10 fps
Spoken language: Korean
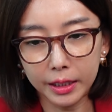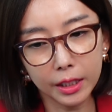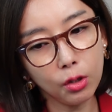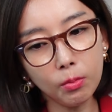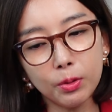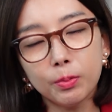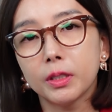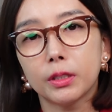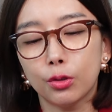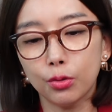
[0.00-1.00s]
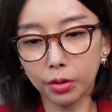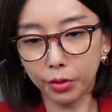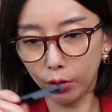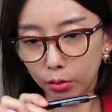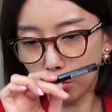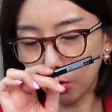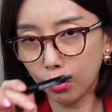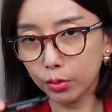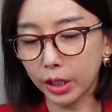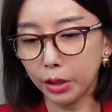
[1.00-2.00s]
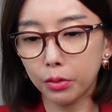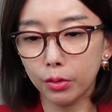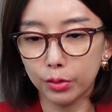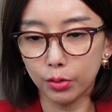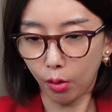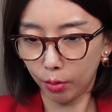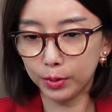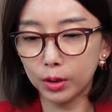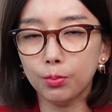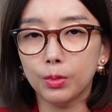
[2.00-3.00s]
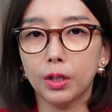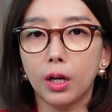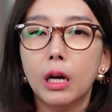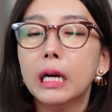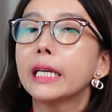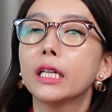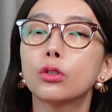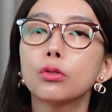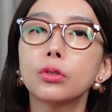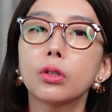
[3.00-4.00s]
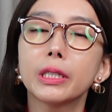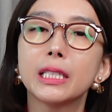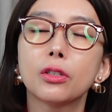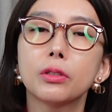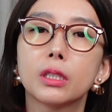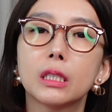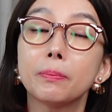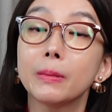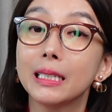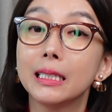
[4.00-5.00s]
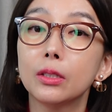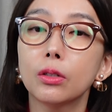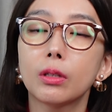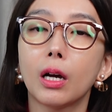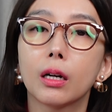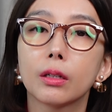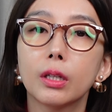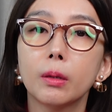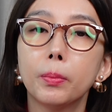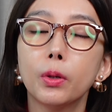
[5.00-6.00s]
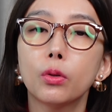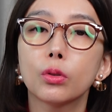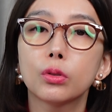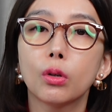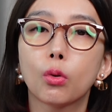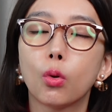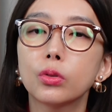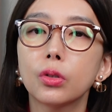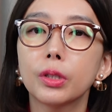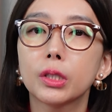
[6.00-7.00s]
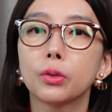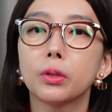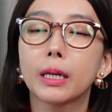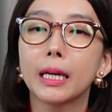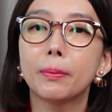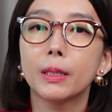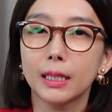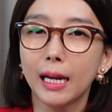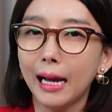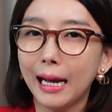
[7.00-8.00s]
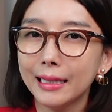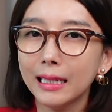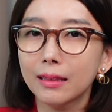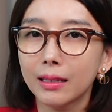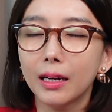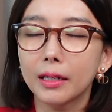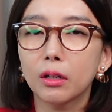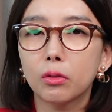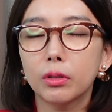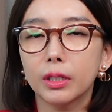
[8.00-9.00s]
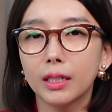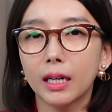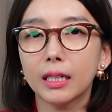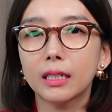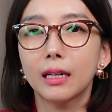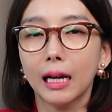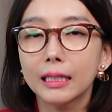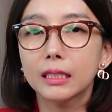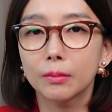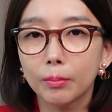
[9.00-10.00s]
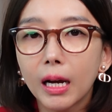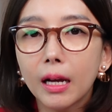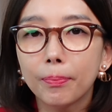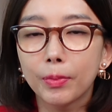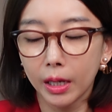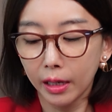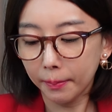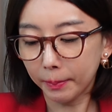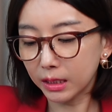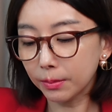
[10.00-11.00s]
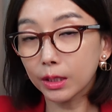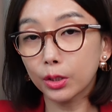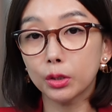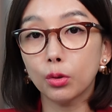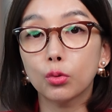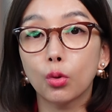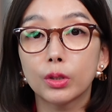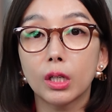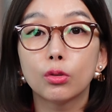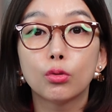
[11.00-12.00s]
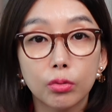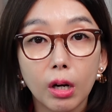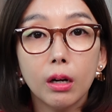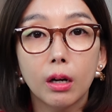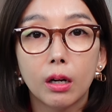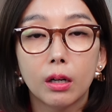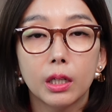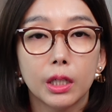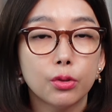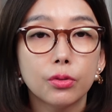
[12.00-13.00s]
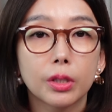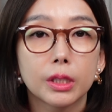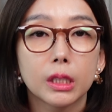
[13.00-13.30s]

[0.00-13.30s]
이런 부분에서 이준석 결코 자유로울 수 없습니다. 이준석이 2022년 당대표로서 공천에 전혀 개입하지 않았다라고 이야기를 하지만 마지막 최종 도장은 누가? 이준석이